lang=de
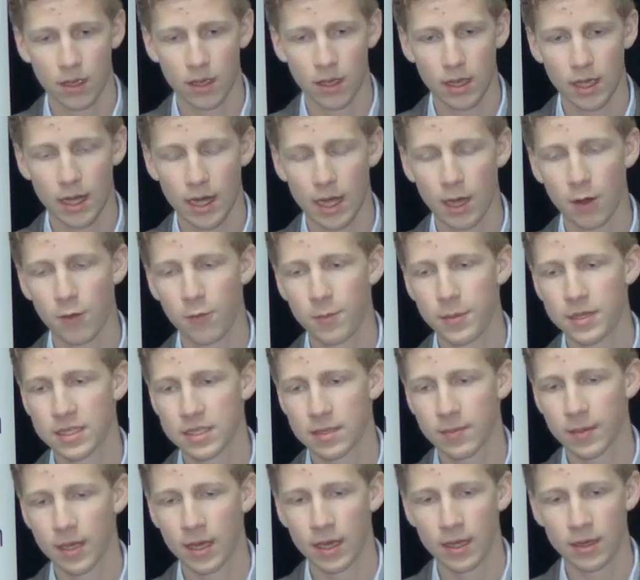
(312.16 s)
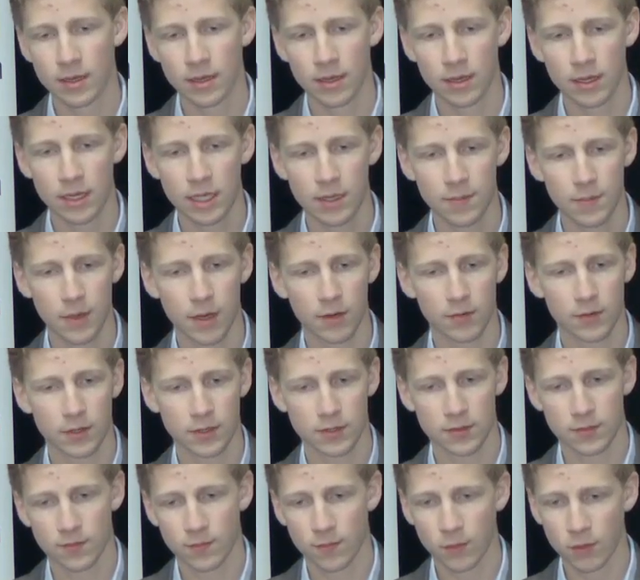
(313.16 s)
ihre Aufmerksamkeit nicht mehr auf
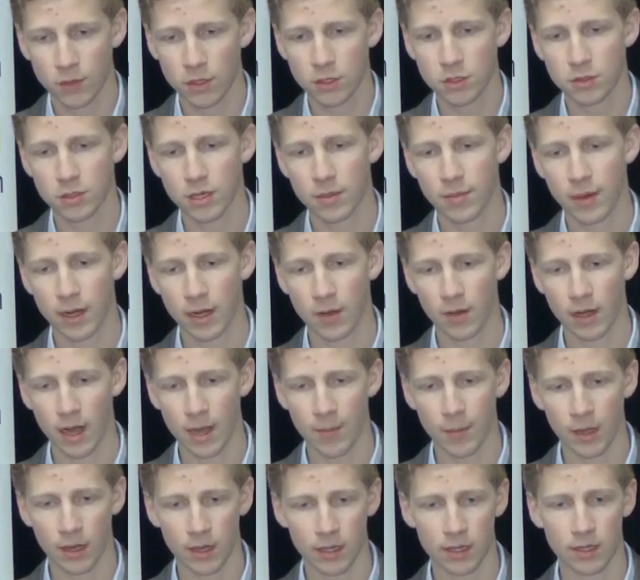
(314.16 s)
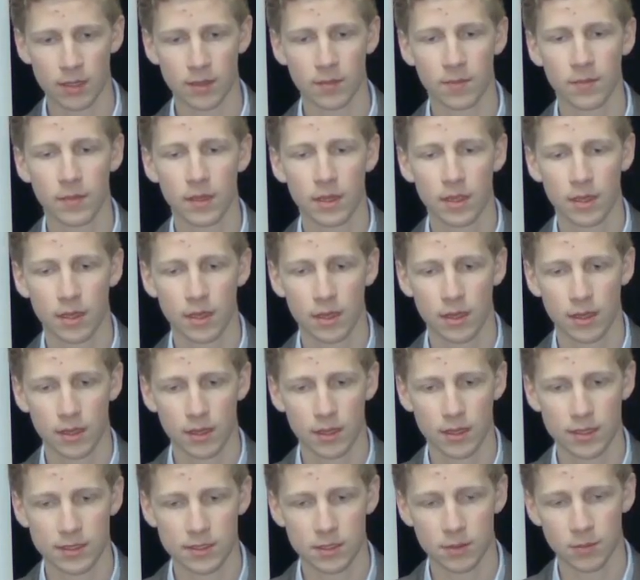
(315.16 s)
das wunderschöne Panorama richten,
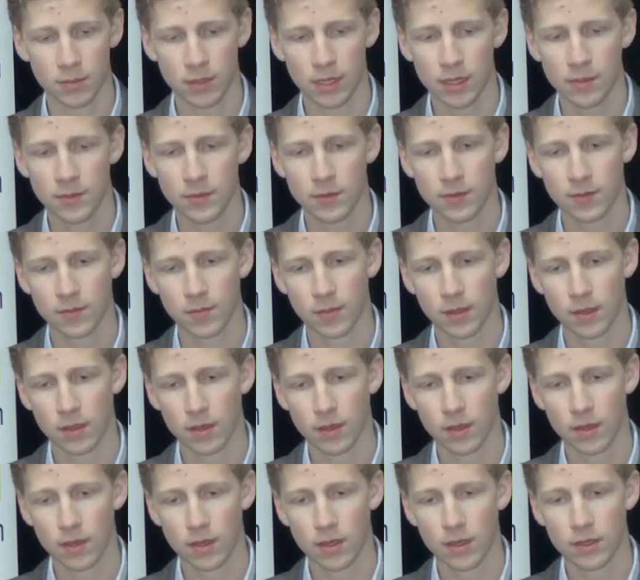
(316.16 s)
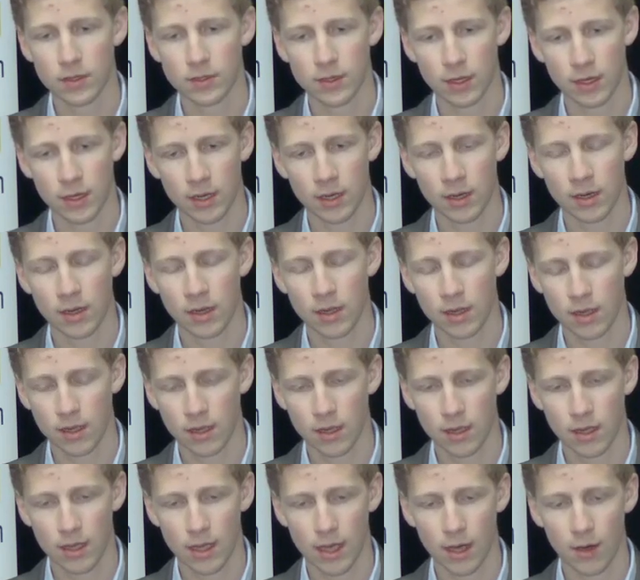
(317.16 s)
das sie umgibt, sondern
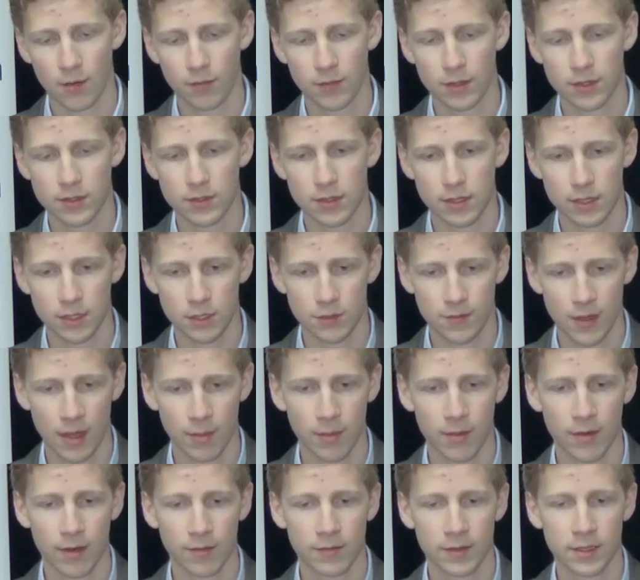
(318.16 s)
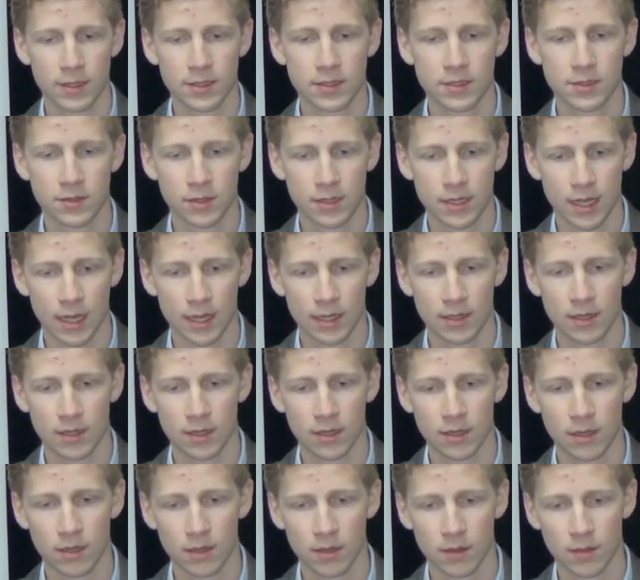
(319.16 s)
auf den schwer bewaffneten
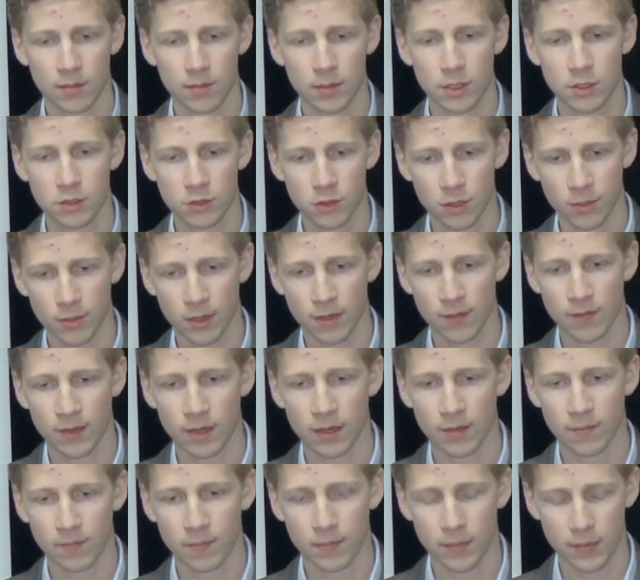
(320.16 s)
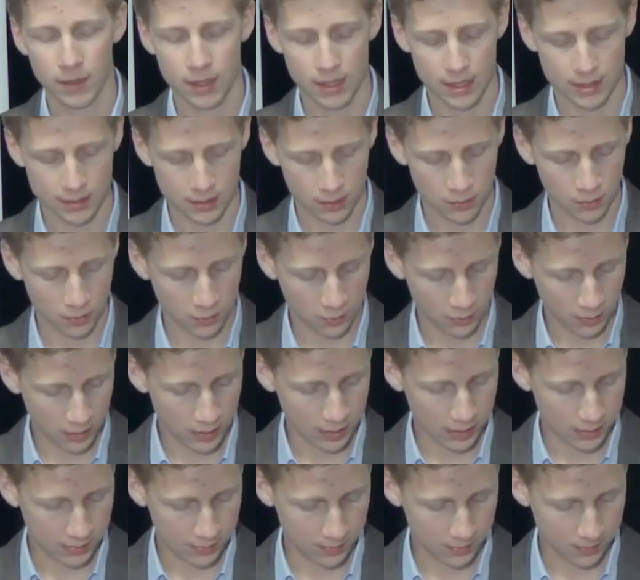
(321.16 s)
Soldaten mit Sturmgewehr, der sie
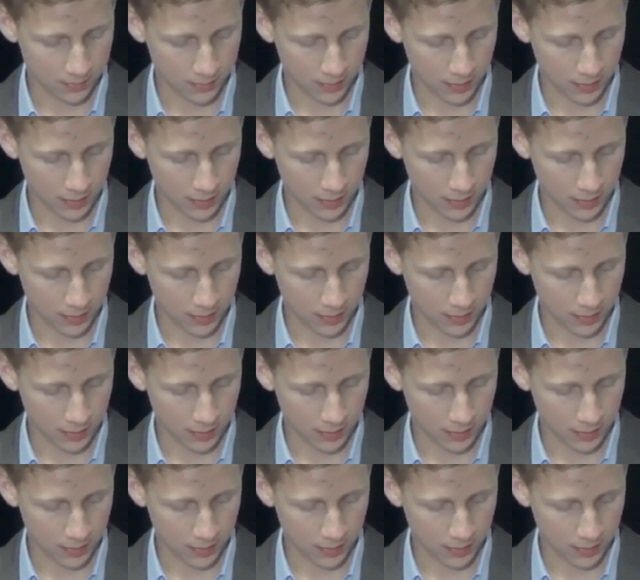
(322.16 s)
kontrolliert.